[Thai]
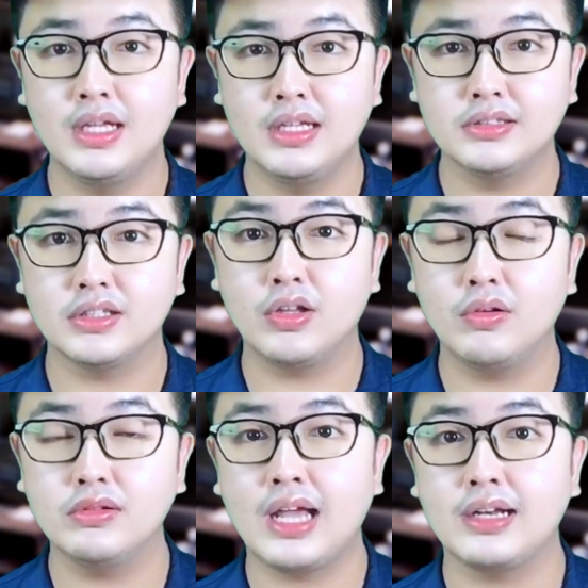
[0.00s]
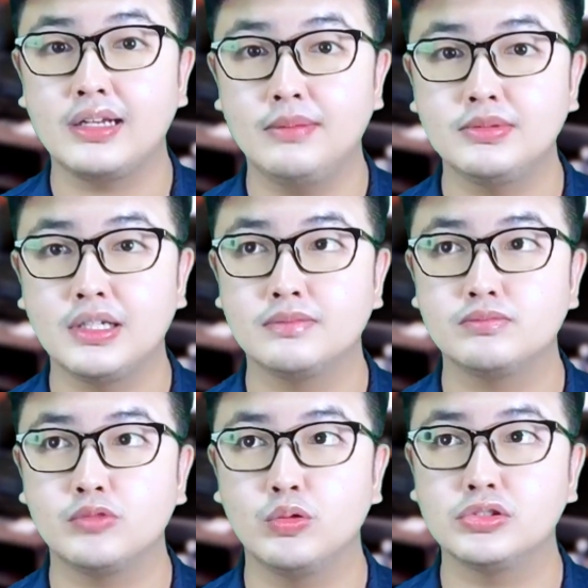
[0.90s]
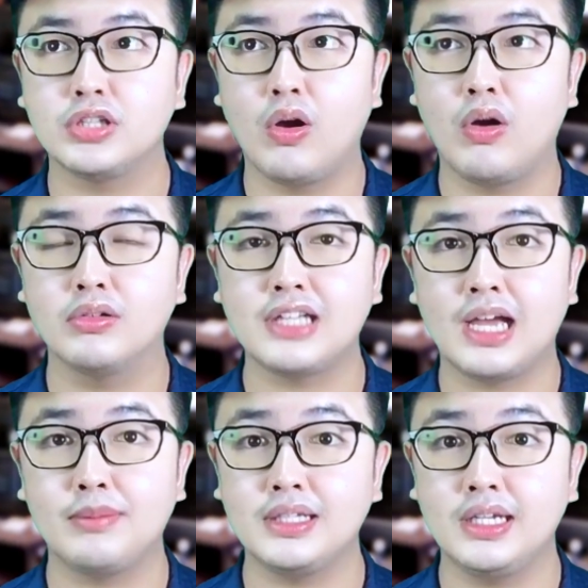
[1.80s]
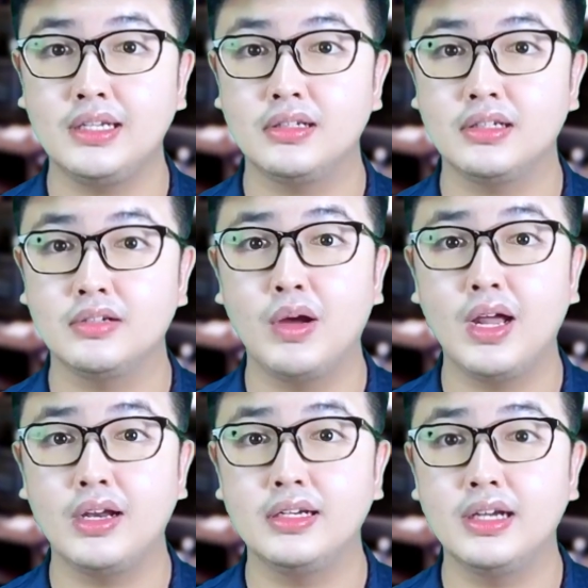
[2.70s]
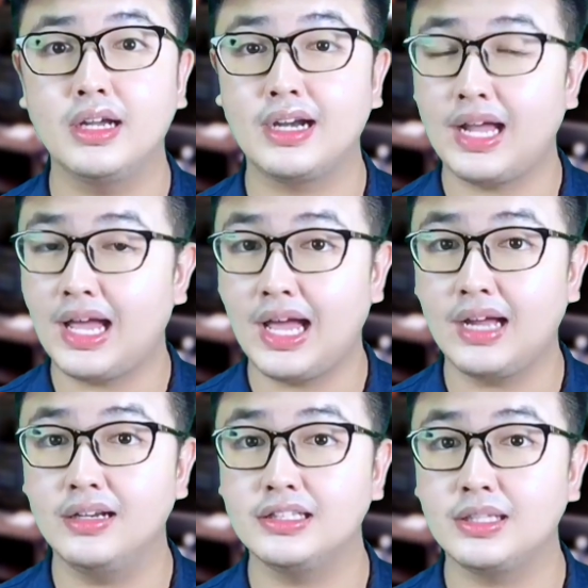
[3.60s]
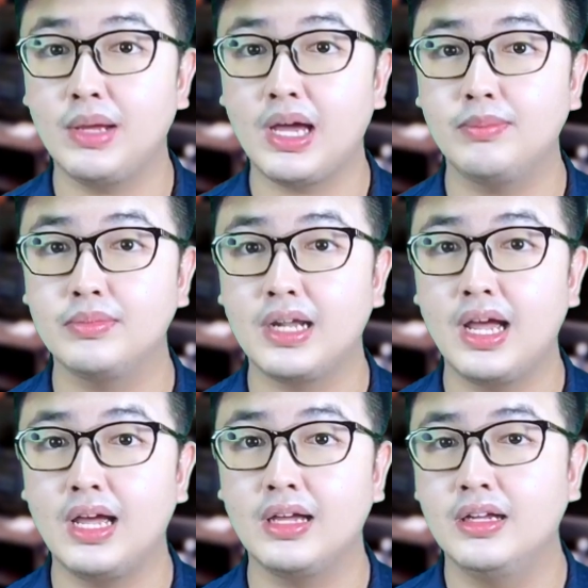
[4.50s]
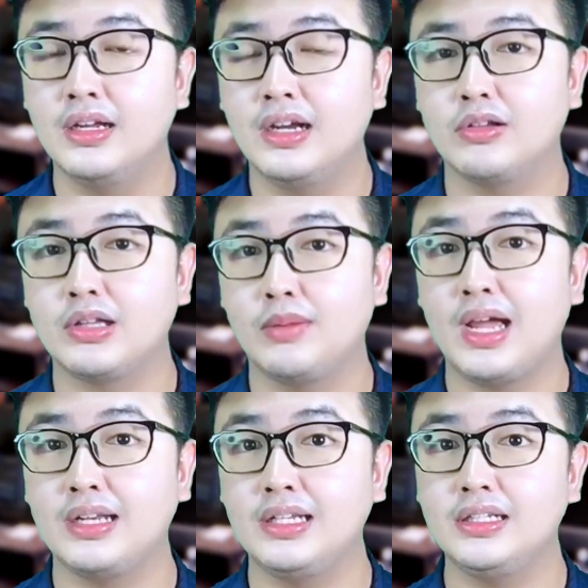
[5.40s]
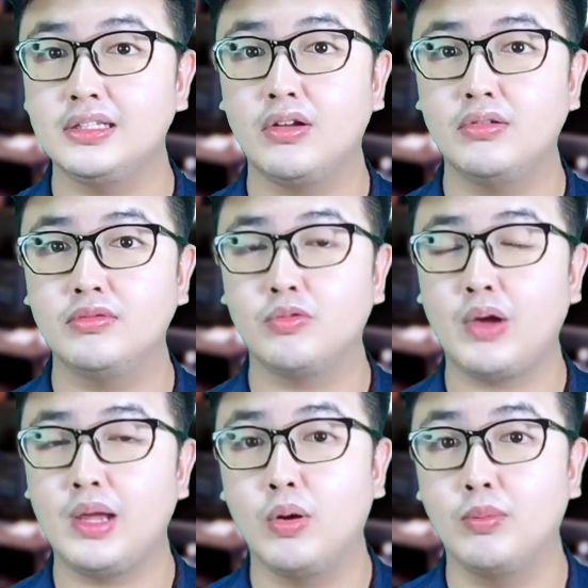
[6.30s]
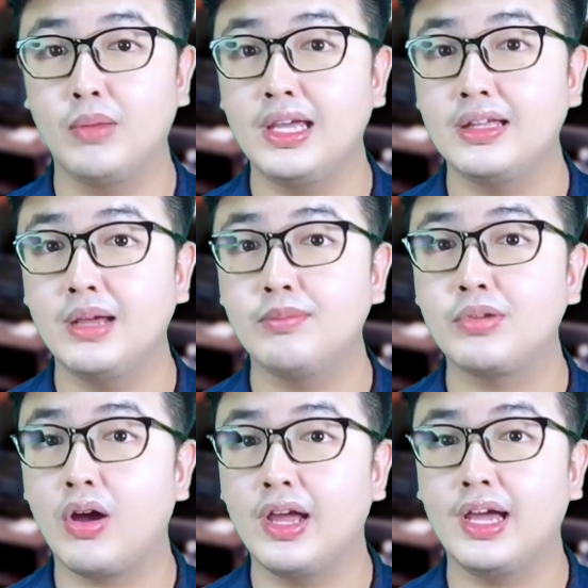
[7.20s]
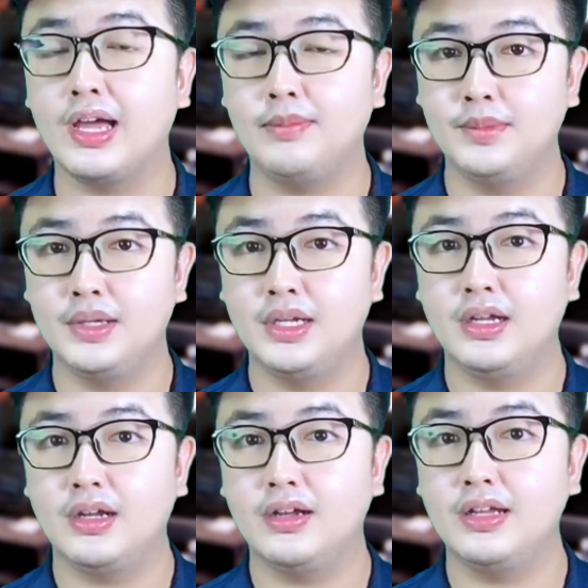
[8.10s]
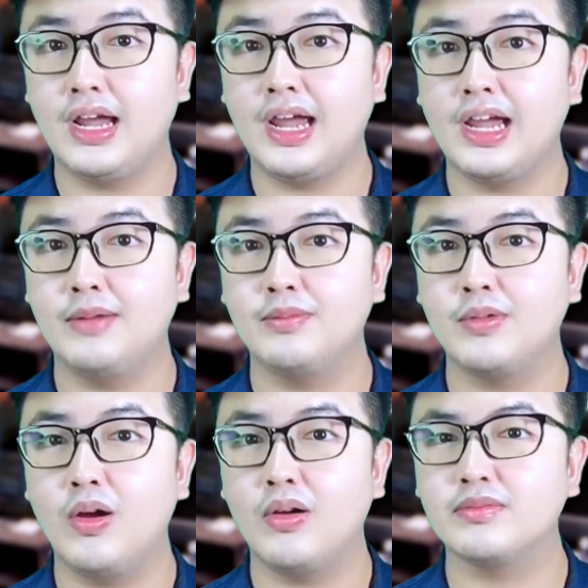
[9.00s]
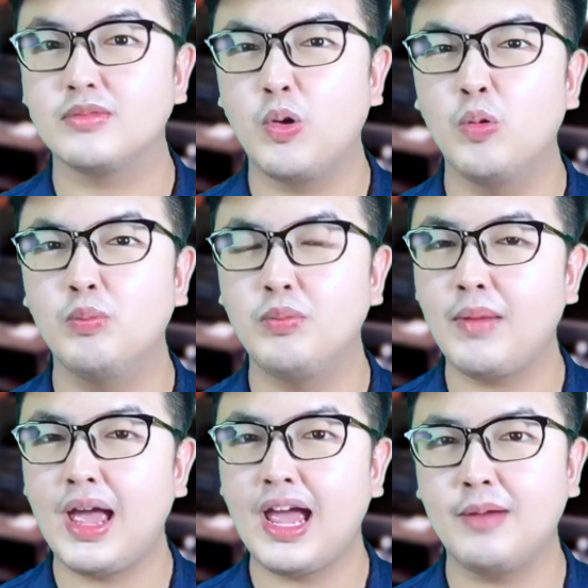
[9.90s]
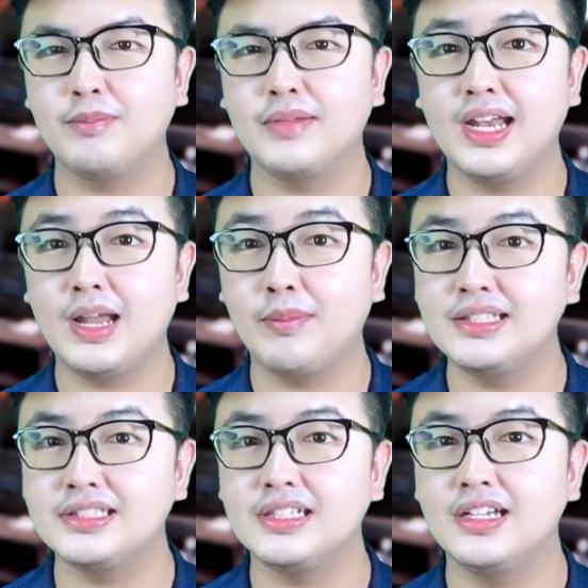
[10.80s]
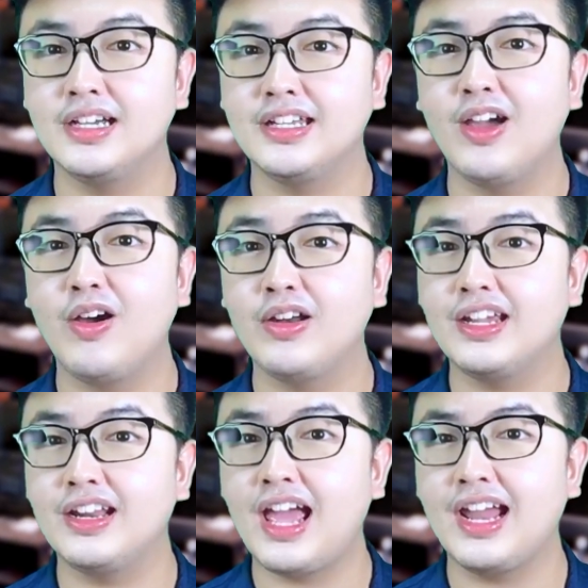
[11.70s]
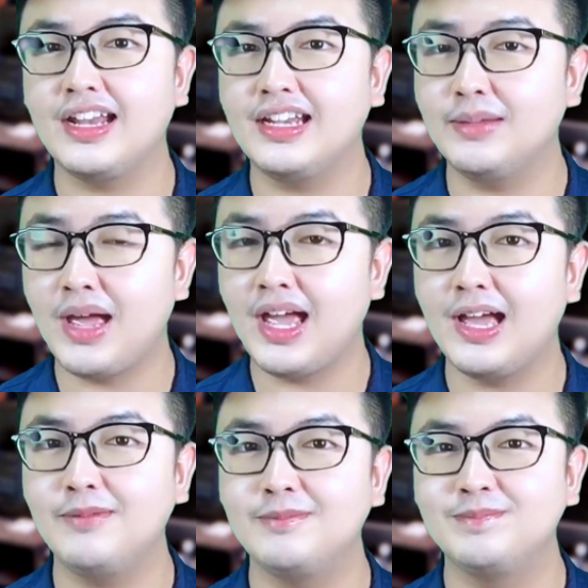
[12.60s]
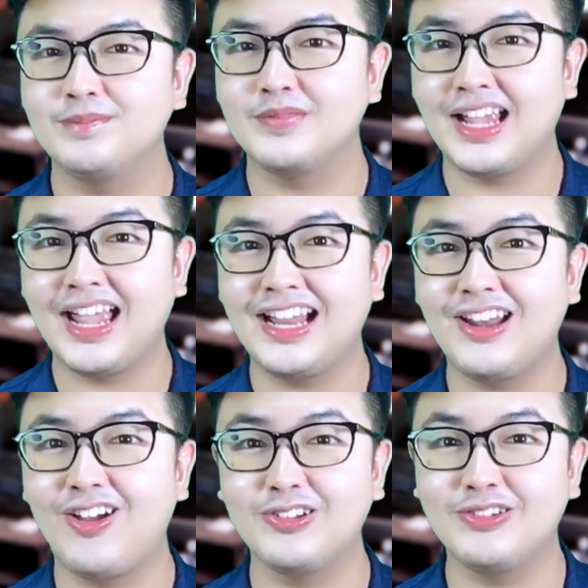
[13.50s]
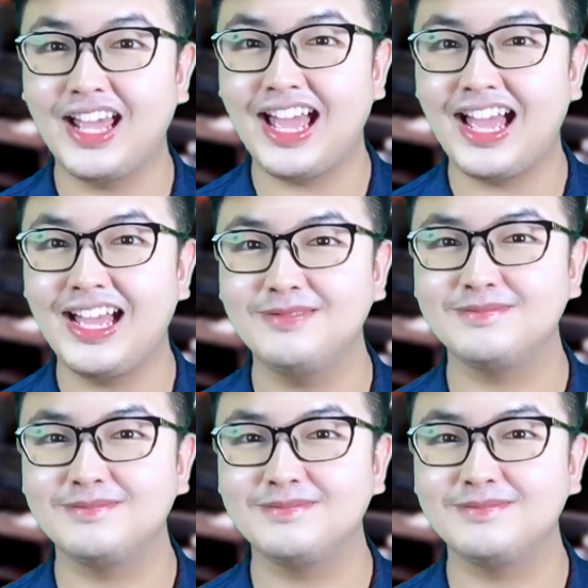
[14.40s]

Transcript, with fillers: จะต้องตัดแทบจะทุก สองถึงสามอาทิตย์หรือว่าเดือนละครั้งเลยใช่ไหมครับถ้าเราทำงานที่ที่ต้องไว้ผมให้เรียบร้อยอะครับก็ยังไงครับก็คุ้มมากๆครับแนะนำให้ซื้อเลยยี่ห้อนี้ก็ได้ดีมากครับยังไงลองดูนะครับ